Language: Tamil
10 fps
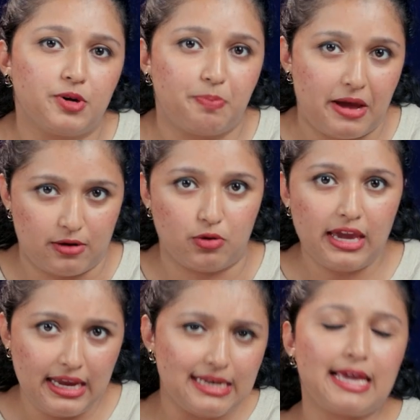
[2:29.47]
ப்ரிப்பேர்
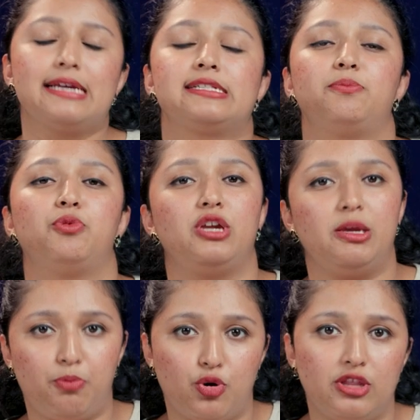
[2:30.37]
ஓகே இன்கேஸ் இப்போ
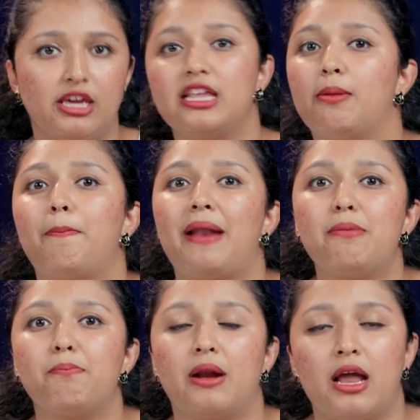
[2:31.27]
இப்போதைக்கு நம்ம
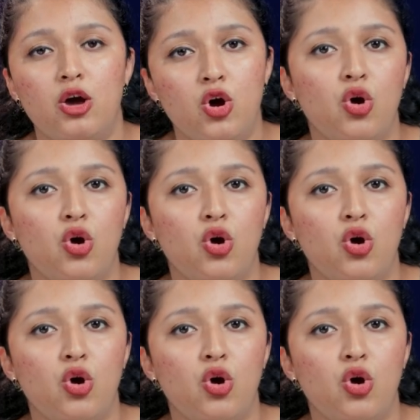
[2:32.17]
பிளான் பண்ணலாம்